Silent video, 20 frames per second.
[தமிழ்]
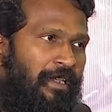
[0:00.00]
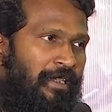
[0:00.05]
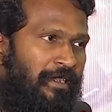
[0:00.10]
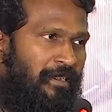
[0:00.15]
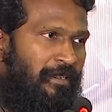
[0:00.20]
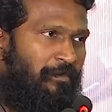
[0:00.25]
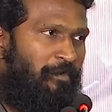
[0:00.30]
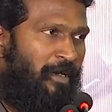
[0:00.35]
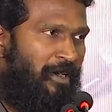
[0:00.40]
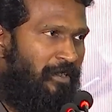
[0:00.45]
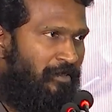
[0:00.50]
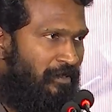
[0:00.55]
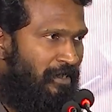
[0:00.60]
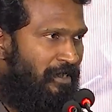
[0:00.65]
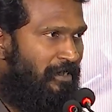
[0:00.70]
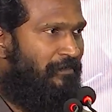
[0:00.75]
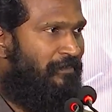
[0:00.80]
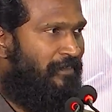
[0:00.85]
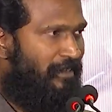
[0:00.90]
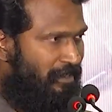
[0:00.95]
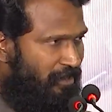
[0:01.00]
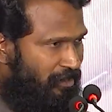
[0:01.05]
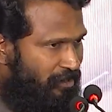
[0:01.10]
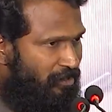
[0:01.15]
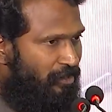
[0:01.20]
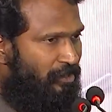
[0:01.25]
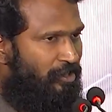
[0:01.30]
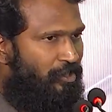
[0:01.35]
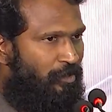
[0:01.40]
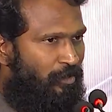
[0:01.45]
இந்த படத்தோட அந்த
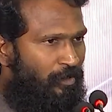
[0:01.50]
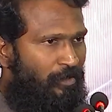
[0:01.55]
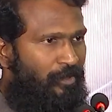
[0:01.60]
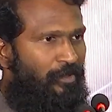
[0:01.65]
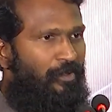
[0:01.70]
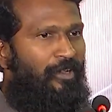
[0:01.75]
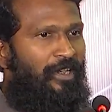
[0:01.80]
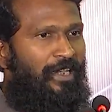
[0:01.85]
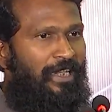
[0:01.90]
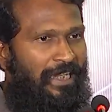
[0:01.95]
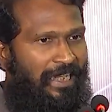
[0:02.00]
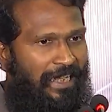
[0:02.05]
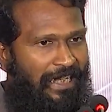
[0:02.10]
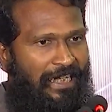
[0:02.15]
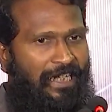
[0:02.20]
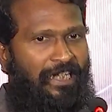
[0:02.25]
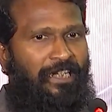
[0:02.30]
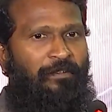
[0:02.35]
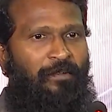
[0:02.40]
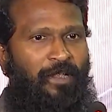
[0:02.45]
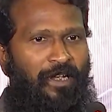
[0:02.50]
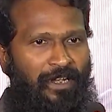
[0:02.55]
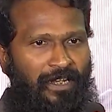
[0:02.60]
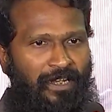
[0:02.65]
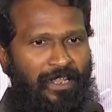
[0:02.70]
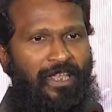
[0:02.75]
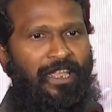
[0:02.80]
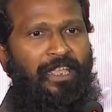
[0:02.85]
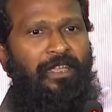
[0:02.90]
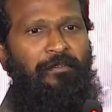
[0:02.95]
ஃபஸ்ட்டு ஷோ
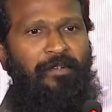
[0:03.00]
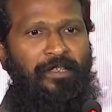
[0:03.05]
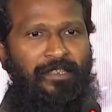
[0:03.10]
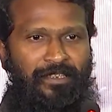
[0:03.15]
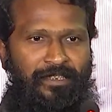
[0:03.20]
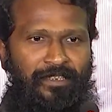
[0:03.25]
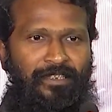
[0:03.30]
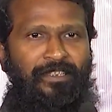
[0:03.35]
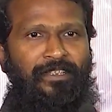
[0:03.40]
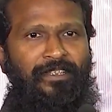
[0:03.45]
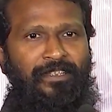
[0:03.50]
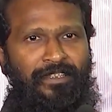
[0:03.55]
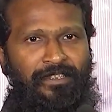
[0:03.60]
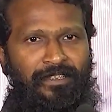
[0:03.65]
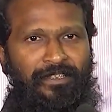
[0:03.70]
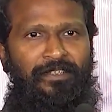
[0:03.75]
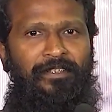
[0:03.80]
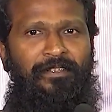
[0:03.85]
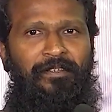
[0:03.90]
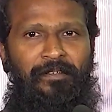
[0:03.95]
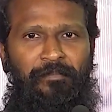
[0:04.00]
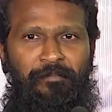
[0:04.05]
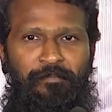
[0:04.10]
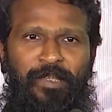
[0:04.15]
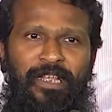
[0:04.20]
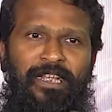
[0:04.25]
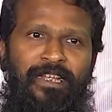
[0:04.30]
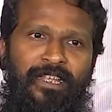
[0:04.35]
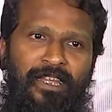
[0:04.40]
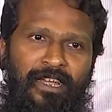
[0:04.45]
இன்டர்வல்லையே வந்து
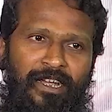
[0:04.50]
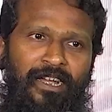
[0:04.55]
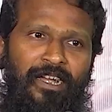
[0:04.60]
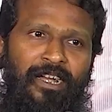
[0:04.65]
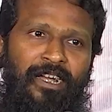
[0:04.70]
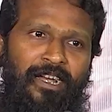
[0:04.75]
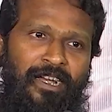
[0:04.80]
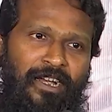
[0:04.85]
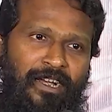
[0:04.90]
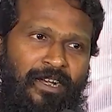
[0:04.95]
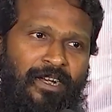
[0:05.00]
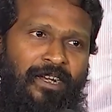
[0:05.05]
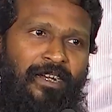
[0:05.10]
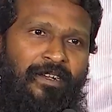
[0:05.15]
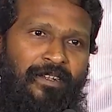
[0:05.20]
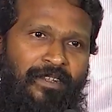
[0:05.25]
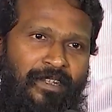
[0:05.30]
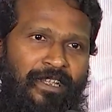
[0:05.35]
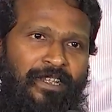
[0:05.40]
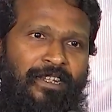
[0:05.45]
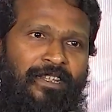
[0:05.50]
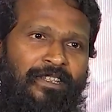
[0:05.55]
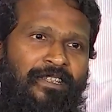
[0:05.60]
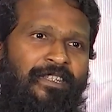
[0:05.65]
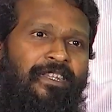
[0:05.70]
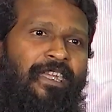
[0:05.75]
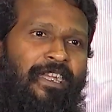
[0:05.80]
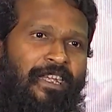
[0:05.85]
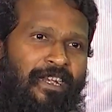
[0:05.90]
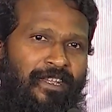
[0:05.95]
மீடியாவிலேருந்து
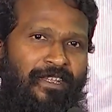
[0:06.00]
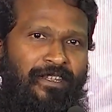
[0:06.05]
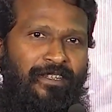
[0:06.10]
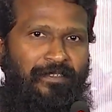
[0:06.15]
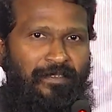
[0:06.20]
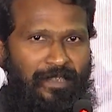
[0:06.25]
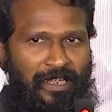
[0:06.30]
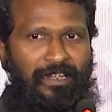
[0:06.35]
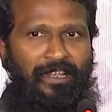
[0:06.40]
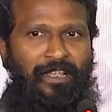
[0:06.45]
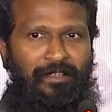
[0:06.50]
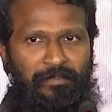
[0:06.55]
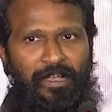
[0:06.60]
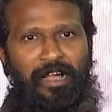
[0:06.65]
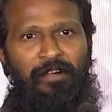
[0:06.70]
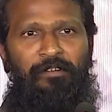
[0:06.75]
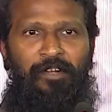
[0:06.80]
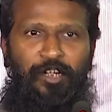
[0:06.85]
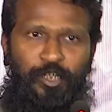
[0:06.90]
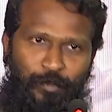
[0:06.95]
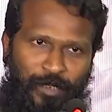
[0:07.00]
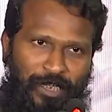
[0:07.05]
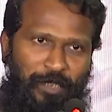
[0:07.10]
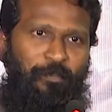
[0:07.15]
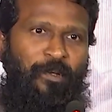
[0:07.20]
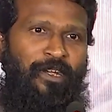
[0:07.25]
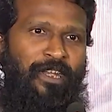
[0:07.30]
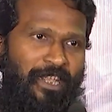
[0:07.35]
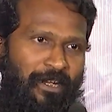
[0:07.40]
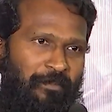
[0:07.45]
எங்களுக்கு எல்லாம் அவங்க
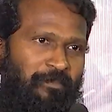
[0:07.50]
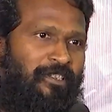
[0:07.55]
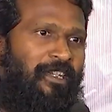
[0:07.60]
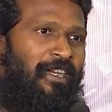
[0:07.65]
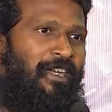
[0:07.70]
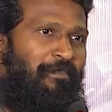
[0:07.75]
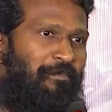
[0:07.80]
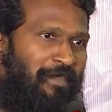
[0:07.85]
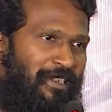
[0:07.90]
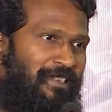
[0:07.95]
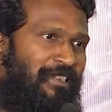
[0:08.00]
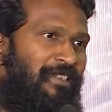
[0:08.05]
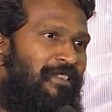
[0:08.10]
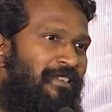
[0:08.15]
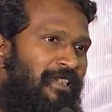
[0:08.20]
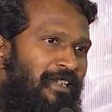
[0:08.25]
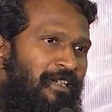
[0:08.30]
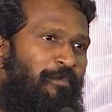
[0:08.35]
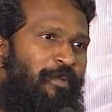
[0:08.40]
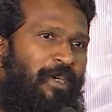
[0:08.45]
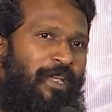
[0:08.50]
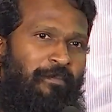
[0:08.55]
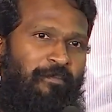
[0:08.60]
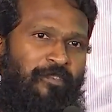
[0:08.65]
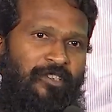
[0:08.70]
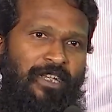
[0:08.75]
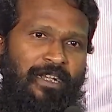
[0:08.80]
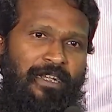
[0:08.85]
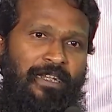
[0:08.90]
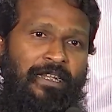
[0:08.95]
ட்வீட் பண்ண ஆரம்பித்தாங்க மெசேஜஸ் அனுப்ப
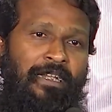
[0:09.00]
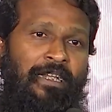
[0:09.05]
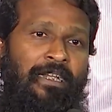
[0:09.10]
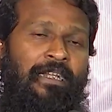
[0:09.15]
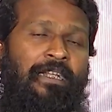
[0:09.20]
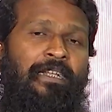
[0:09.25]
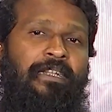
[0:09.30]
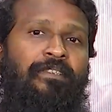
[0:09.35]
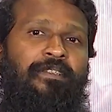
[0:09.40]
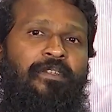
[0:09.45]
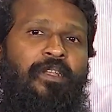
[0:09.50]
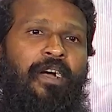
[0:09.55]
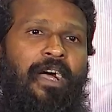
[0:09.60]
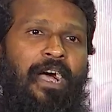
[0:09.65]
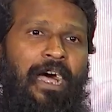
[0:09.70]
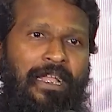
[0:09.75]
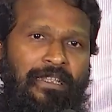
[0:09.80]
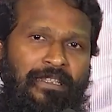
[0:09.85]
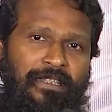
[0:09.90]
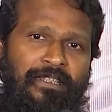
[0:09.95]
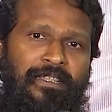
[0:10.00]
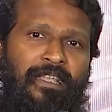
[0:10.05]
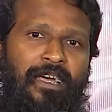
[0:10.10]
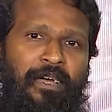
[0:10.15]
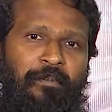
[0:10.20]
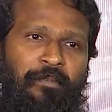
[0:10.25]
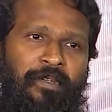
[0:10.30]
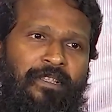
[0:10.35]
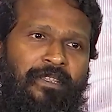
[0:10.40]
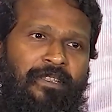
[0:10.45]
ஆரம்பித்தாங்க ஏன்னா
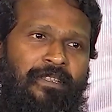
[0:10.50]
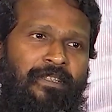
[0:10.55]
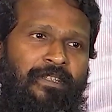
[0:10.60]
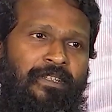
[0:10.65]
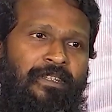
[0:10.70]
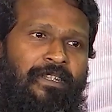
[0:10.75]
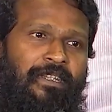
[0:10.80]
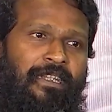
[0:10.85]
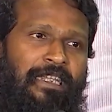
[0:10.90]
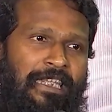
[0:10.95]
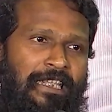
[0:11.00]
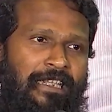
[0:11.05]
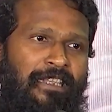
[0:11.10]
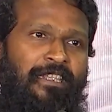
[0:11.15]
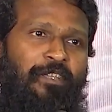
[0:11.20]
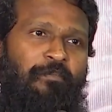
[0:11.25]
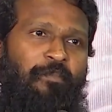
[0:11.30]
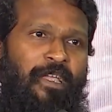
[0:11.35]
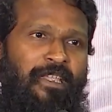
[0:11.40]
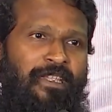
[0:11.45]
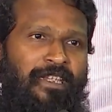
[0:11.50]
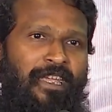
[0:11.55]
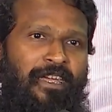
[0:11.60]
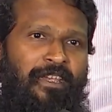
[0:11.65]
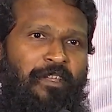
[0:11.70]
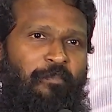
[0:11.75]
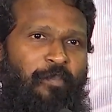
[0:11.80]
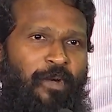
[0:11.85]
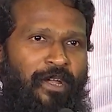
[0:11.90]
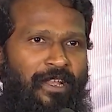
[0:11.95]
அதுதான் வந்து இந்த
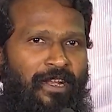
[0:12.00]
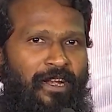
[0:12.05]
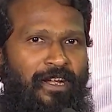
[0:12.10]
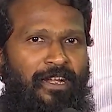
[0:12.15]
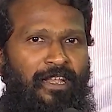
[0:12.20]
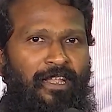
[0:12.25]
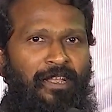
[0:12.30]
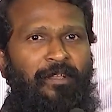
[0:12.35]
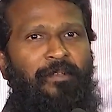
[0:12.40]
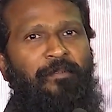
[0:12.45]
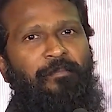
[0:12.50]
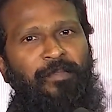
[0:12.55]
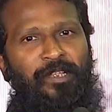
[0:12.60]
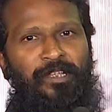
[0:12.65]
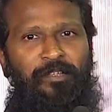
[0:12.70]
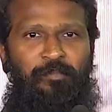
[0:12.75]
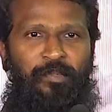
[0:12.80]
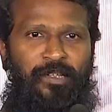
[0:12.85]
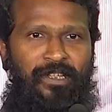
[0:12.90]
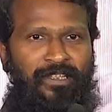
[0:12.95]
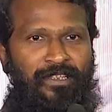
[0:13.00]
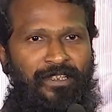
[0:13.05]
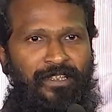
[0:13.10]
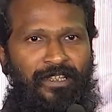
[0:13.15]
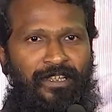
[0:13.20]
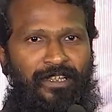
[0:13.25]
மாதிரியான படங்களில் மிகப்பெரிய